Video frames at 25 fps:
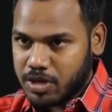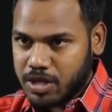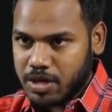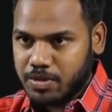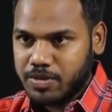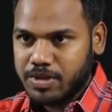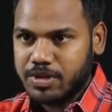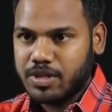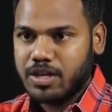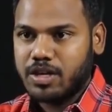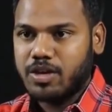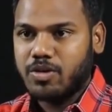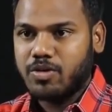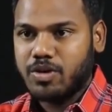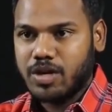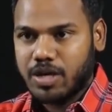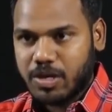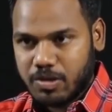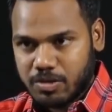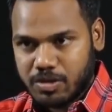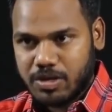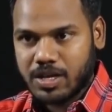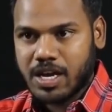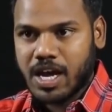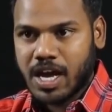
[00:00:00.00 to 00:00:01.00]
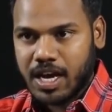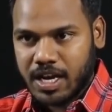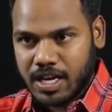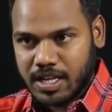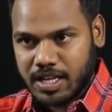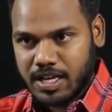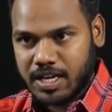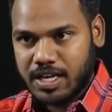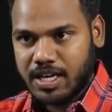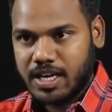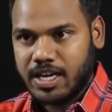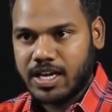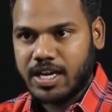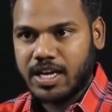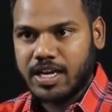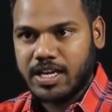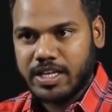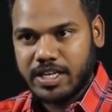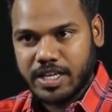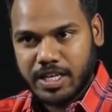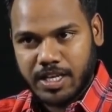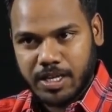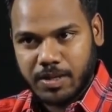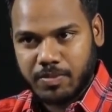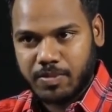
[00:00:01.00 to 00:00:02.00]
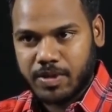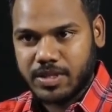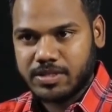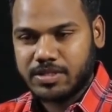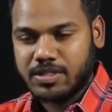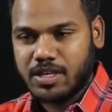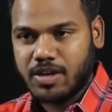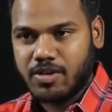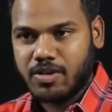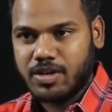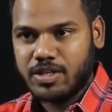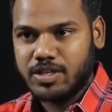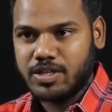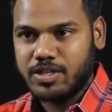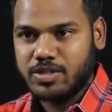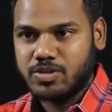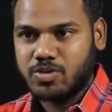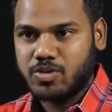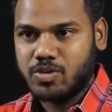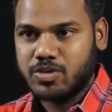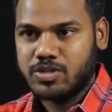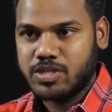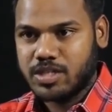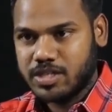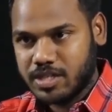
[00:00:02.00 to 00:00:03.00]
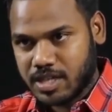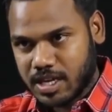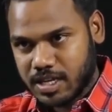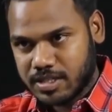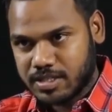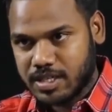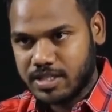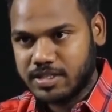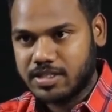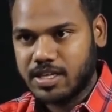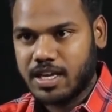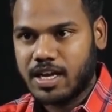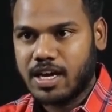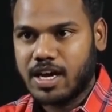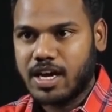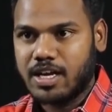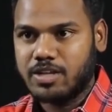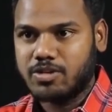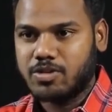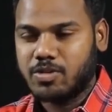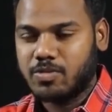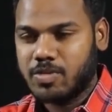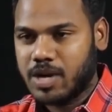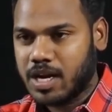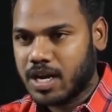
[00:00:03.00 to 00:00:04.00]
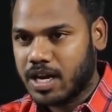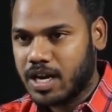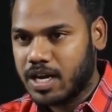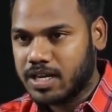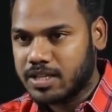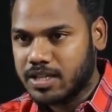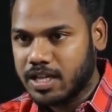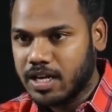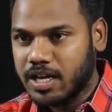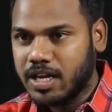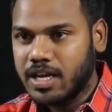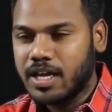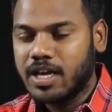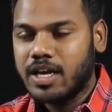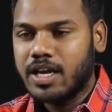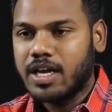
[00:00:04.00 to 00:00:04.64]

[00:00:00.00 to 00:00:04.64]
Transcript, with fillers: ముఖ్యమంత్రిగా ఉన్నటువంటి నా అన్న దగ్గరికి వెళ్ళి నేను ఈ ప్రస్తావన తీసుకొచ్చే ఇట్లా సజ్జల గారితో మాట్లాడితే